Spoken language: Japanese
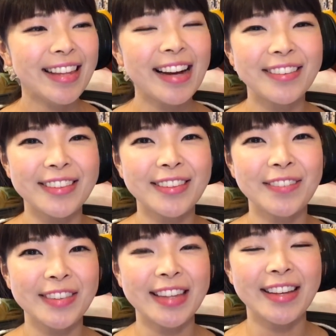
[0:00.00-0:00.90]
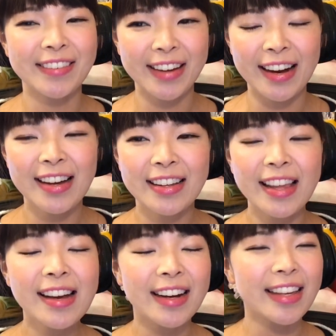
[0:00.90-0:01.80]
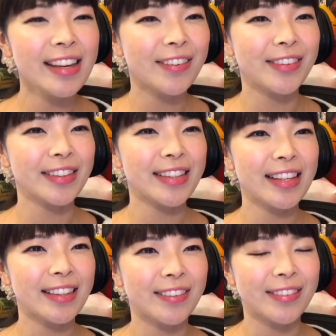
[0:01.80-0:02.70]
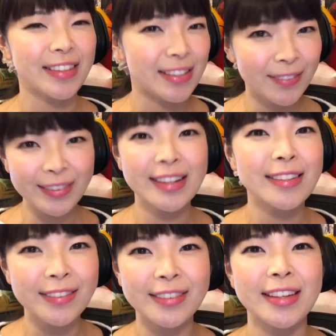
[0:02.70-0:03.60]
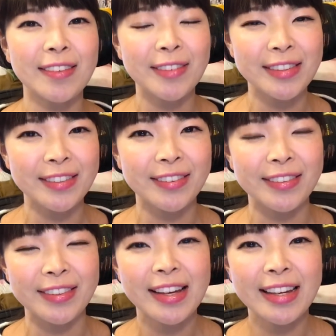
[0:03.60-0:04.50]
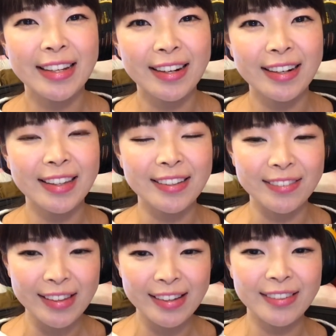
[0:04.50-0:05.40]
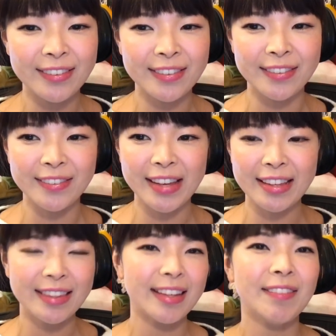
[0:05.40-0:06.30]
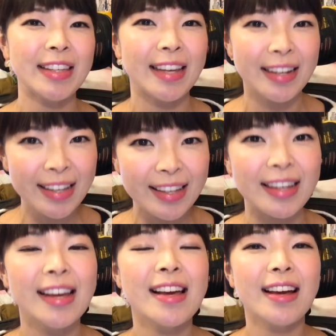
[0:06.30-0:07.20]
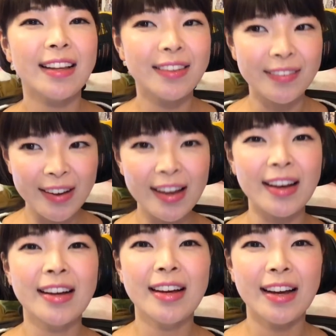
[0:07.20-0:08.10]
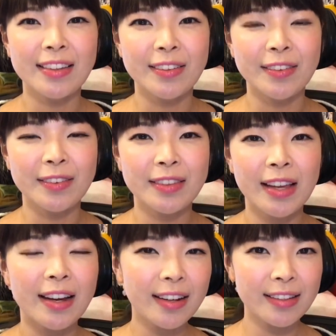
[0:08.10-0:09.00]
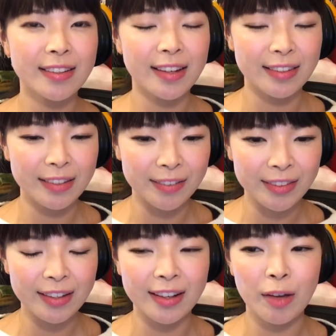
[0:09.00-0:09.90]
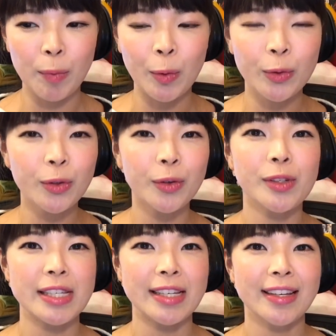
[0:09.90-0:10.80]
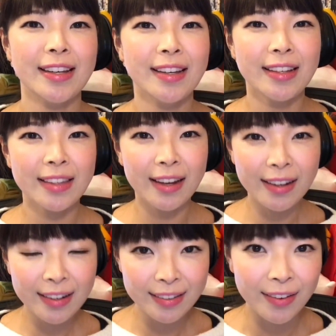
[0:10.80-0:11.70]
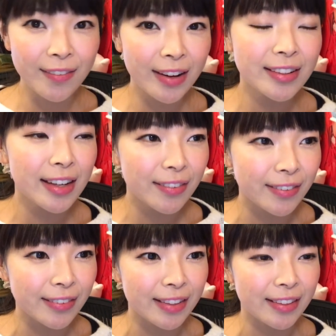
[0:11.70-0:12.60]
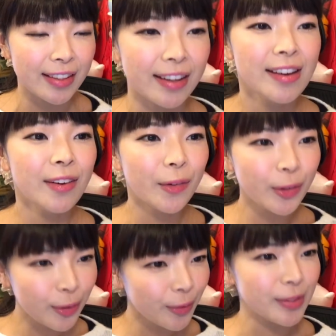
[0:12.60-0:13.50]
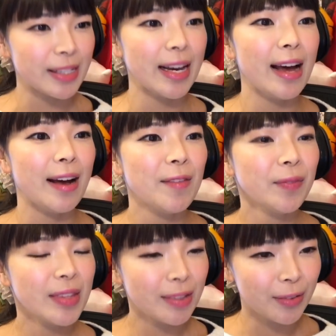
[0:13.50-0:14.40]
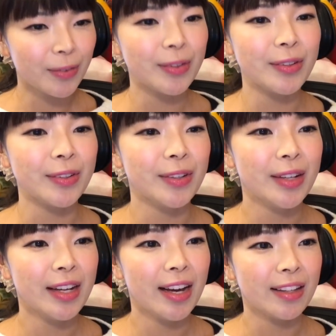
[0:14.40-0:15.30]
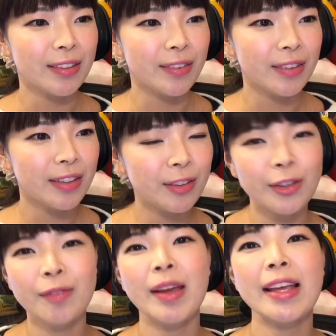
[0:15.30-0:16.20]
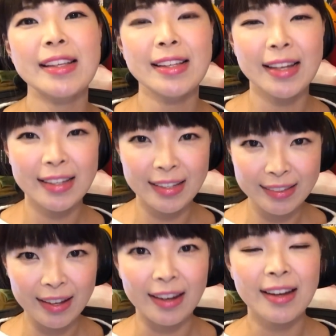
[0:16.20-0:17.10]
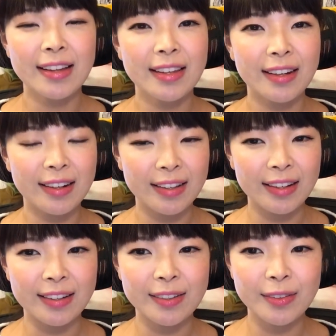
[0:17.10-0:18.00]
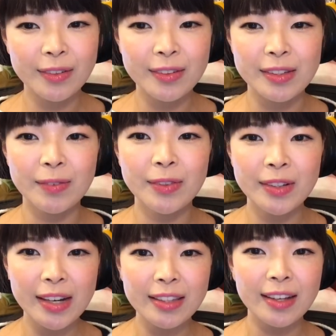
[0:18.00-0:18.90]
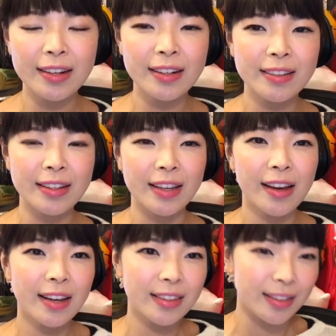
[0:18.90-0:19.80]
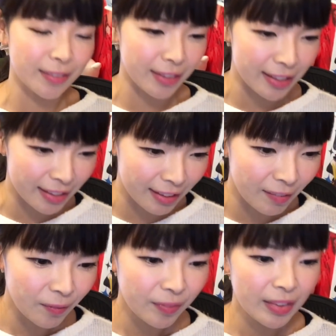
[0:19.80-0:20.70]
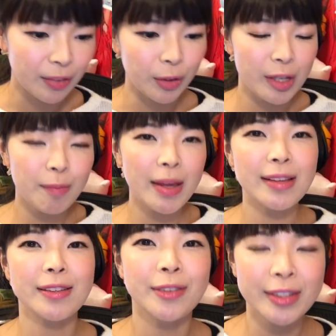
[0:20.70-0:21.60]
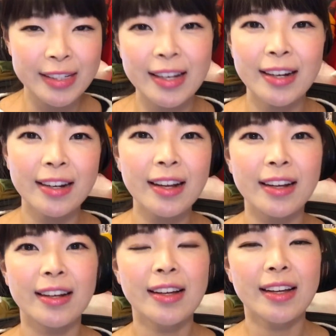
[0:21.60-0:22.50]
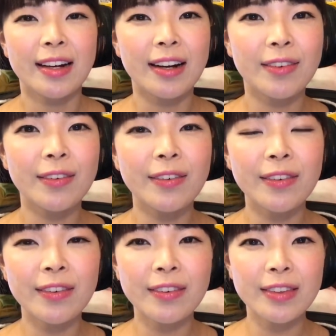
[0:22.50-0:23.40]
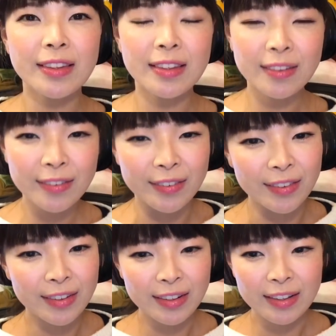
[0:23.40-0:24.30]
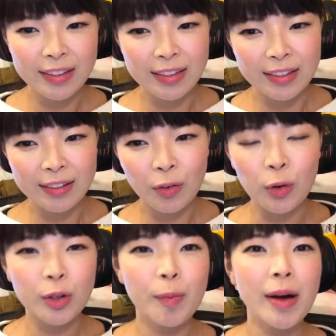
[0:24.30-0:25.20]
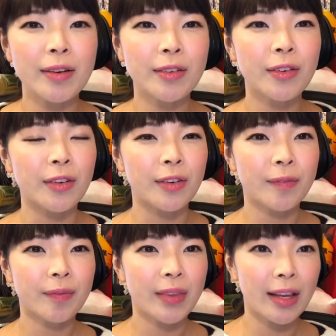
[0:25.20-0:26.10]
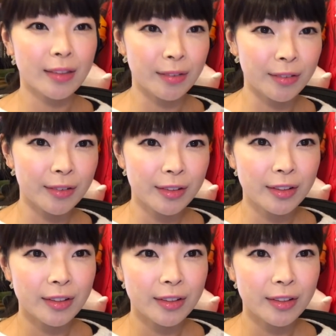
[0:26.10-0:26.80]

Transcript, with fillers: なく済むっていうかなんかいいことしたっていうことで自分がすごく気持ちよくいられたのでそういうのをやってみたりあとはあの宝塚って言ったらやっぱお掃除宝塚音楽学校って言っらお掃除がすごくあの有名じゃないですかだからなんかその自分が宝塚に入った時にのイメージをしながら学校の黒板をあの